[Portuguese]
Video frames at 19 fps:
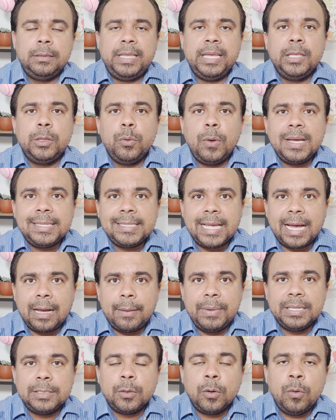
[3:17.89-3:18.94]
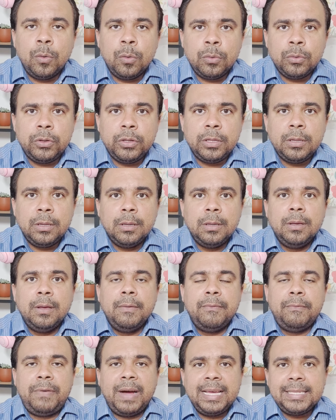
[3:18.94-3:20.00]
Tem duas abas onde
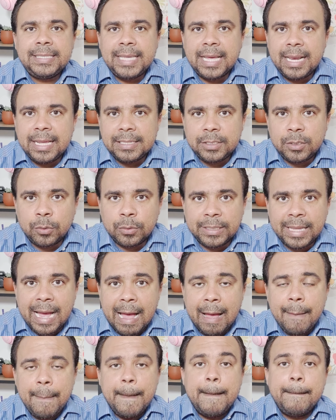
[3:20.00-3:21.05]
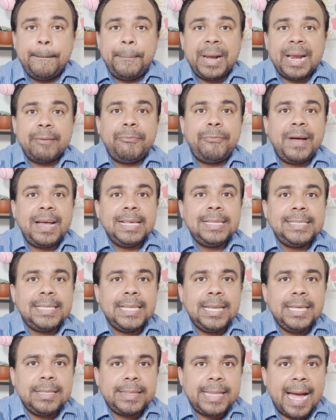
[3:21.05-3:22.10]
vai selecionar para
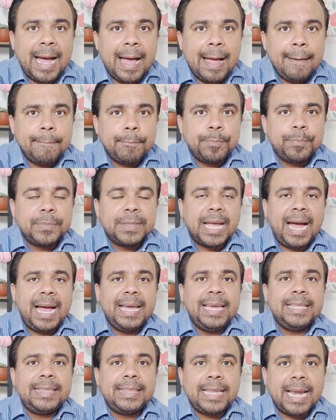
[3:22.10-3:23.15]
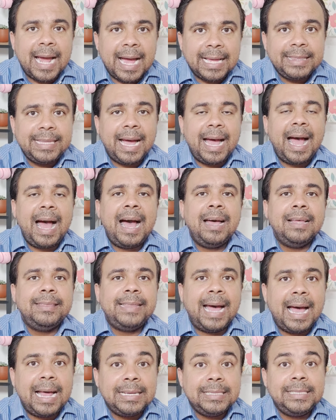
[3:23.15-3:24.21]
facilitar a entrada, a
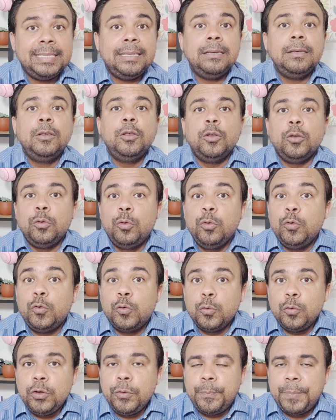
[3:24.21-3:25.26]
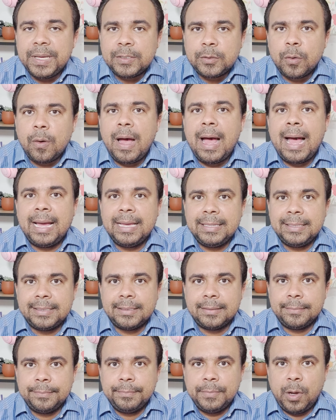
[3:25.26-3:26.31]
análise dos
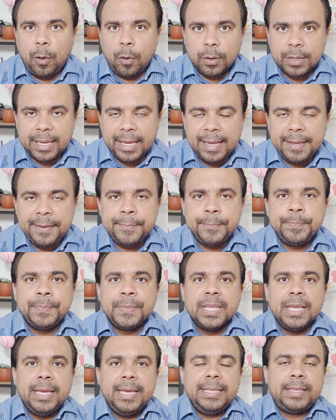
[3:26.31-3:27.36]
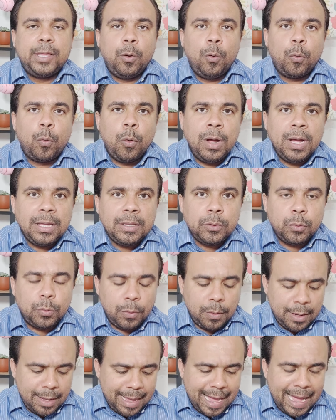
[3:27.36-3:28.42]
unipessoais, ok? Então,
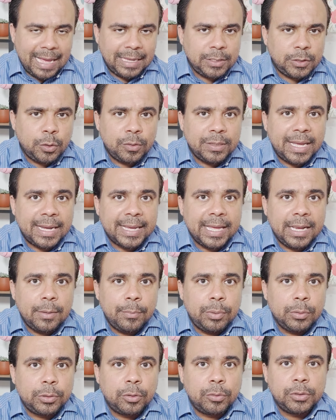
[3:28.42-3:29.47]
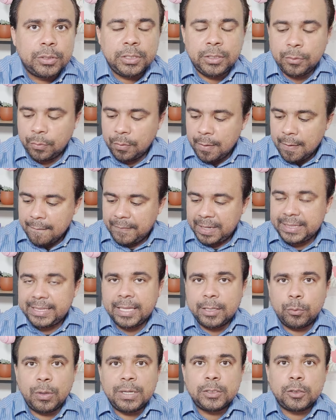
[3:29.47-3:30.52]
quando acionar aquele botãozinho, vai
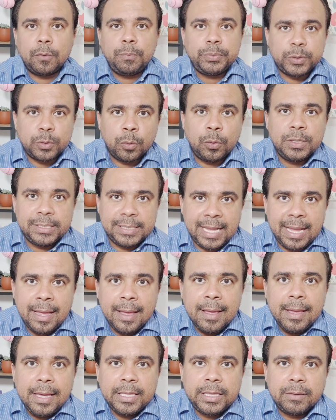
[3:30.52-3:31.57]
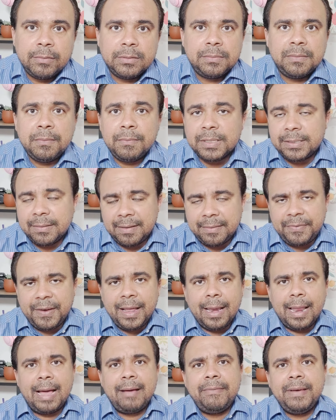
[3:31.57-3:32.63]
ter duas opções, né? Então, você vai
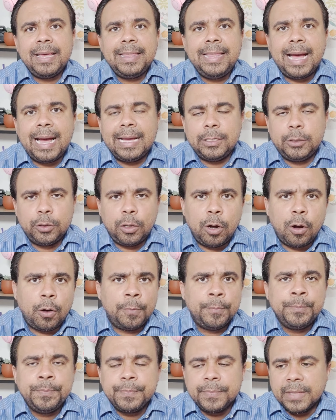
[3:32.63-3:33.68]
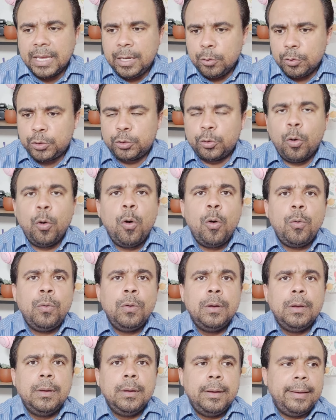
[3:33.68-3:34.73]
falar a verdade, ó, eu
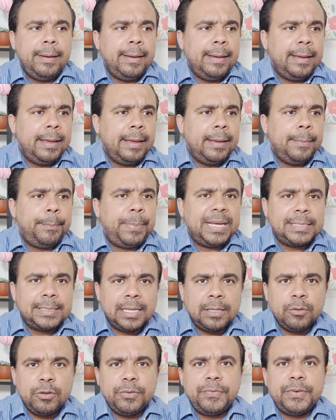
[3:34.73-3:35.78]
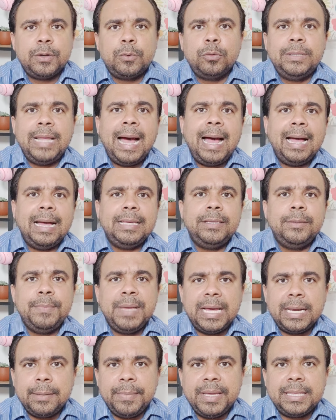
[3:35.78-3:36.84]
estou é, passando dificuldade,
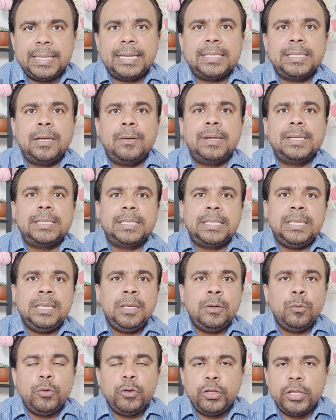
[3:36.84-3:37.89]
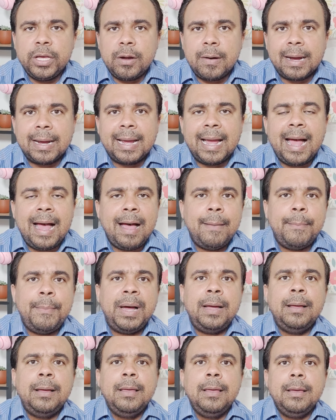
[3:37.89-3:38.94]
minha alimentação é assim, o dinheiro
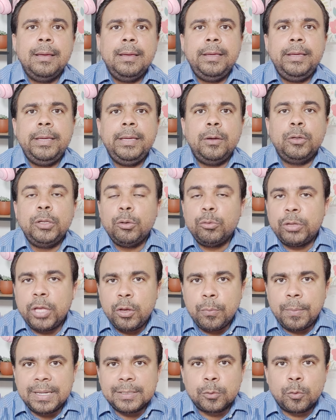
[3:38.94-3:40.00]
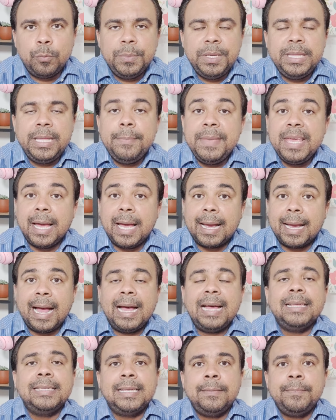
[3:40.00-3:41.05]
acaba e eu não tenho mais comida em minha
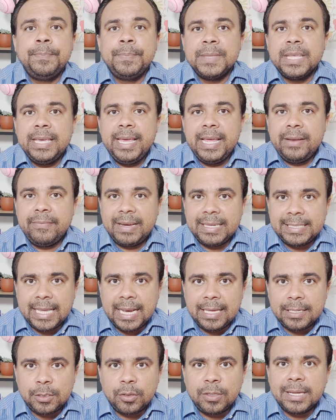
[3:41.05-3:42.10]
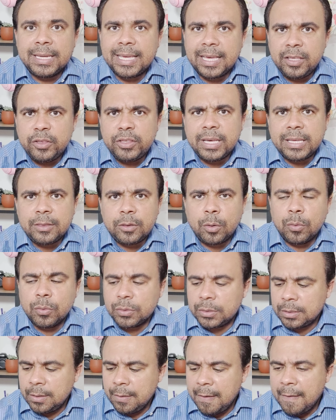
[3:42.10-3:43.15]
casa. Ele vai selecionar que a gente já
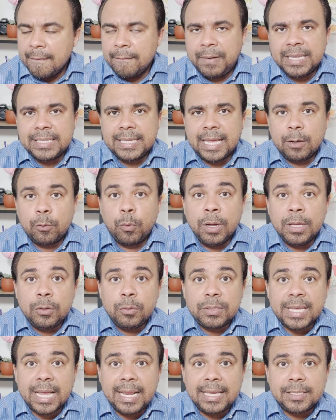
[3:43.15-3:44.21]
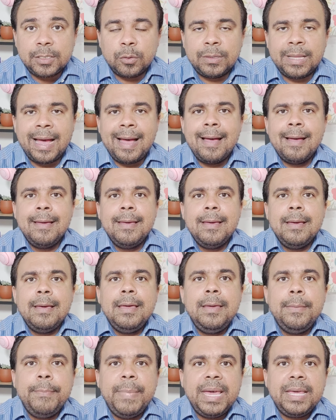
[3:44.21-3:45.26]
trouxe. Vai, quando selecionar,
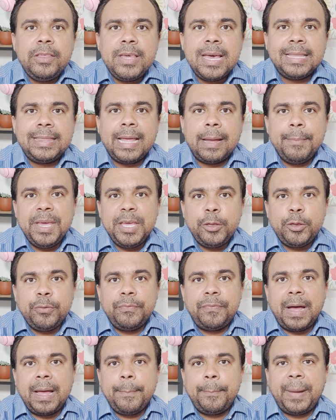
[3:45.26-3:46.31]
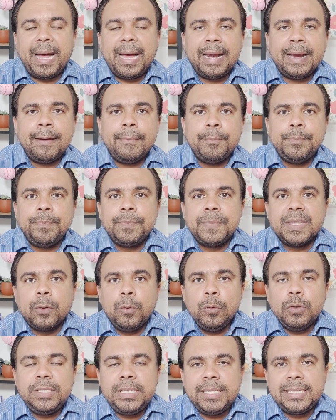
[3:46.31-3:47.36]
imediatamente vai para
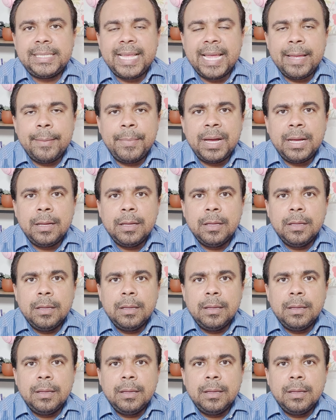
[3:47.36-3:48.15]
o sistema